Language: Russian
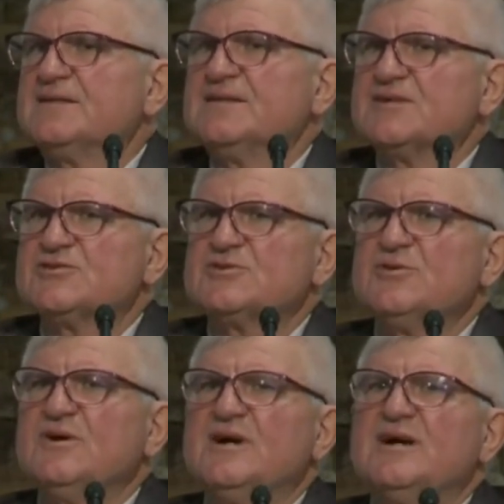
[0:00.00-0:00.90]
На
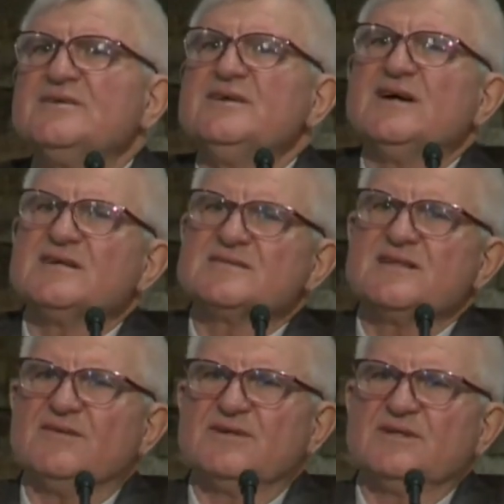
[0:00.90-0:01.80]
что они
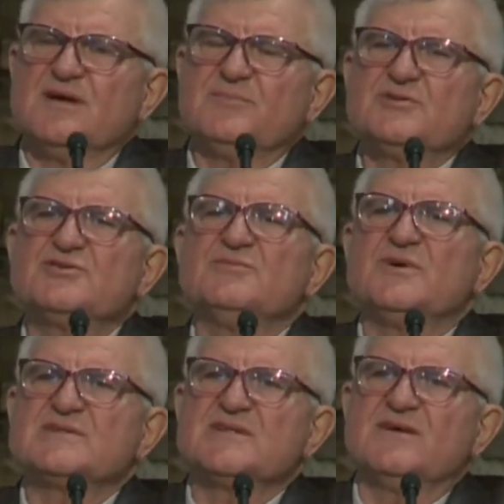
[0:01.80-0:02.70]
оставлены? А
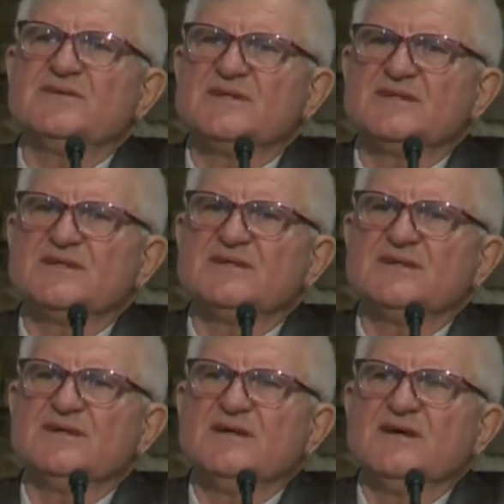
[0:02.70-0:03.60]
почему
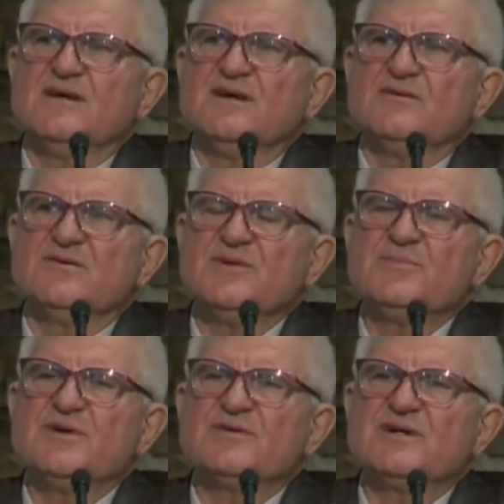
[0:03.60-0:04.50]
оставлены? Ну,
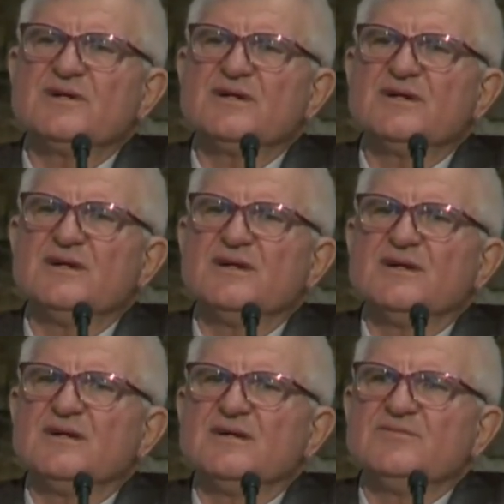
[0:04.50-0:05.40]
во-первых,
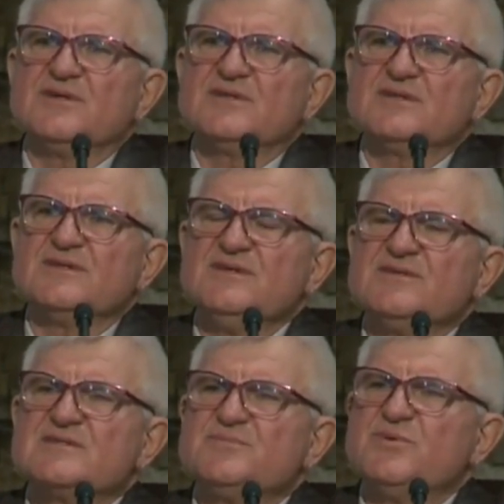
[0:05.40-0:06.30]
вот не
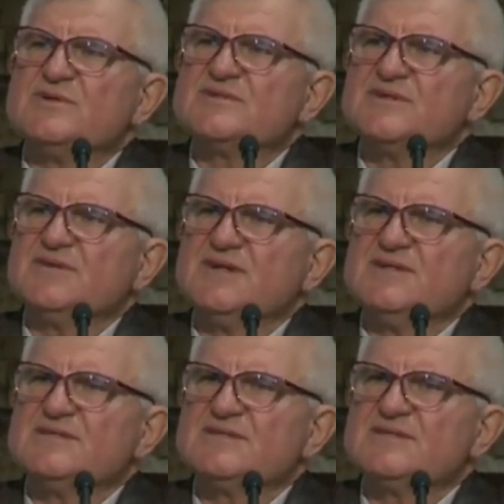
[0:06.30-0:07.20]

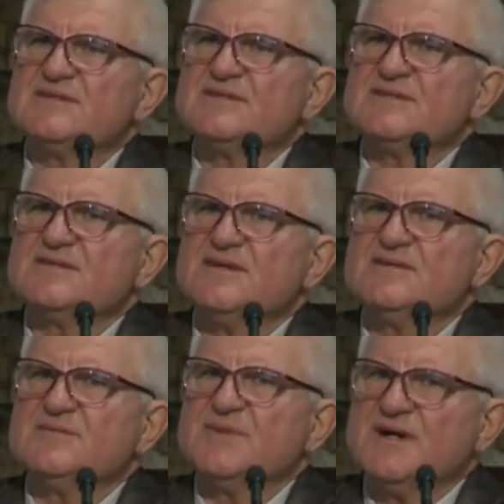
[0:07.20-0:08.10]
воспользовались
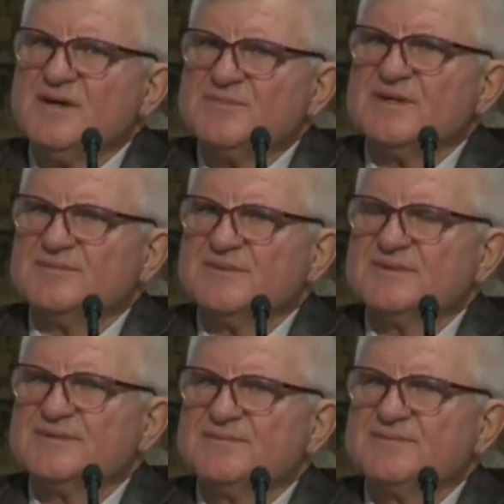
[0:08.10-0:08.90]
этим камнем,